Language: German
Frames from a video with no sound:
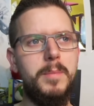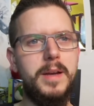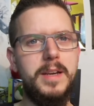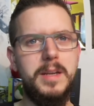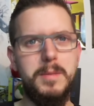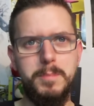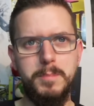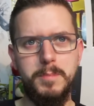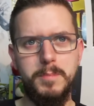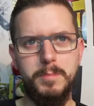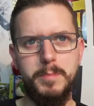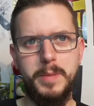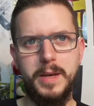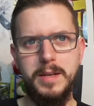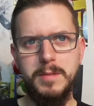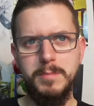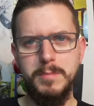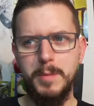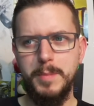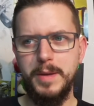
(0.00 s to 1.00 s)
bei dem
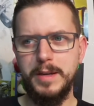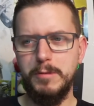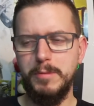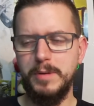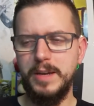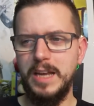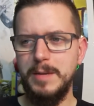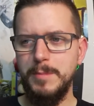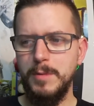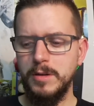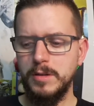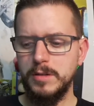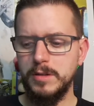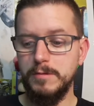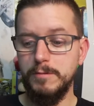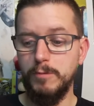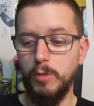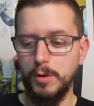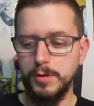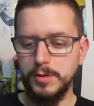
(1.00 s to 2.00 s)
Ben, beim Angry Gamer,
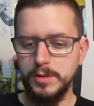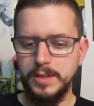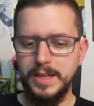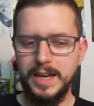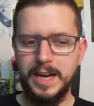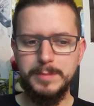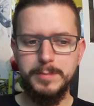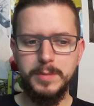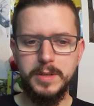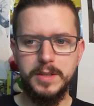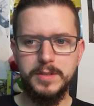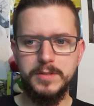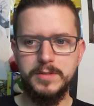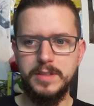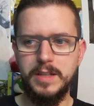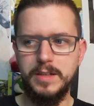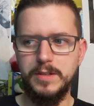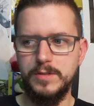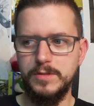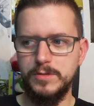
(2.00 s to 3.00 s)
gewonnen. Er hat mir das
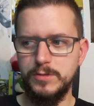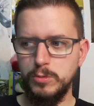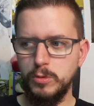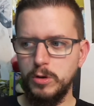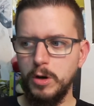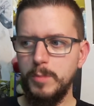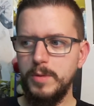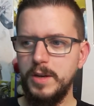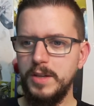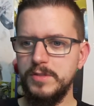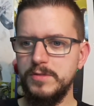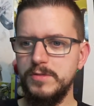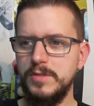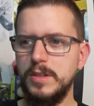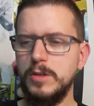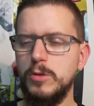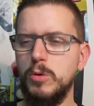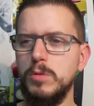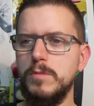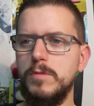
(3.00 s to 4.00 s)
dann zukommen lassen,
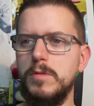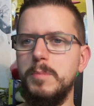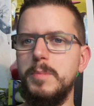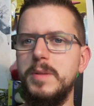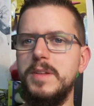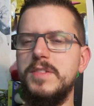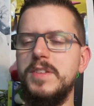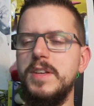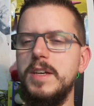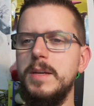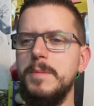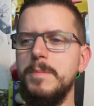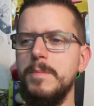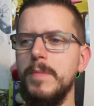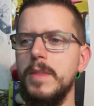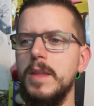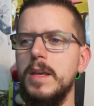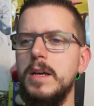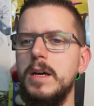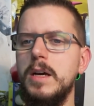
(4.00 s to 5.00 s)
den Code für den PC.
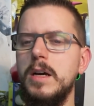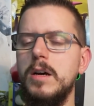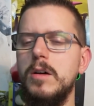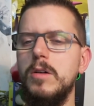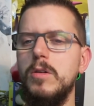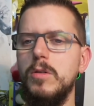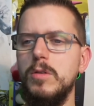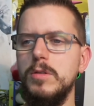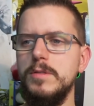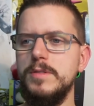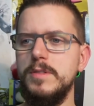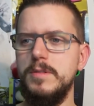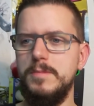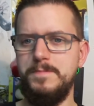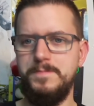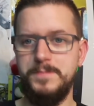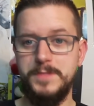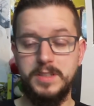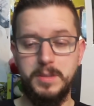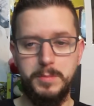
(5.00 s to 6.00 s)
Und
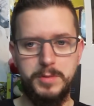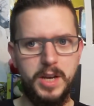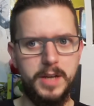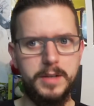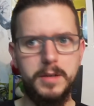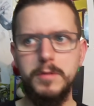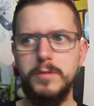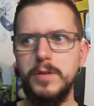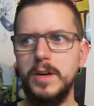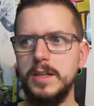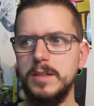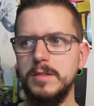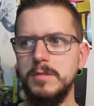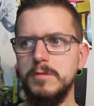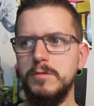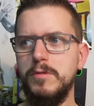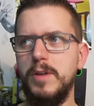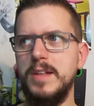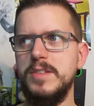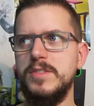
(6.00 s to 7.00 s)
das habe ich angefangen,
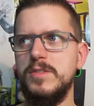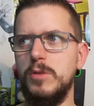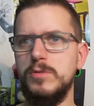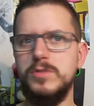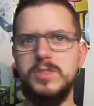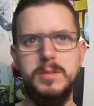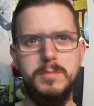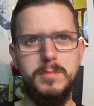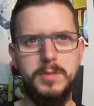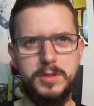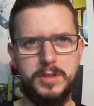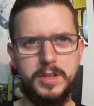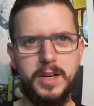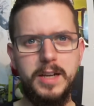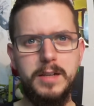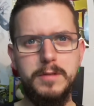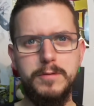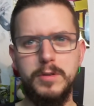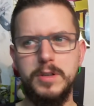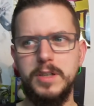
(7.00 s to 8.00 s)
fand es auch ziemlich
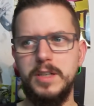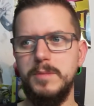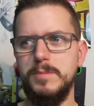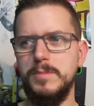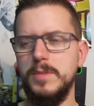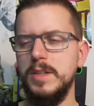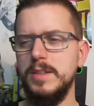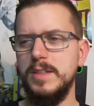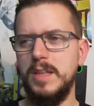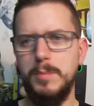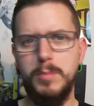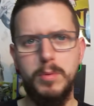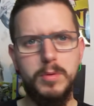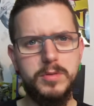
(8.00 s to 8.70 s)
geil von dem, der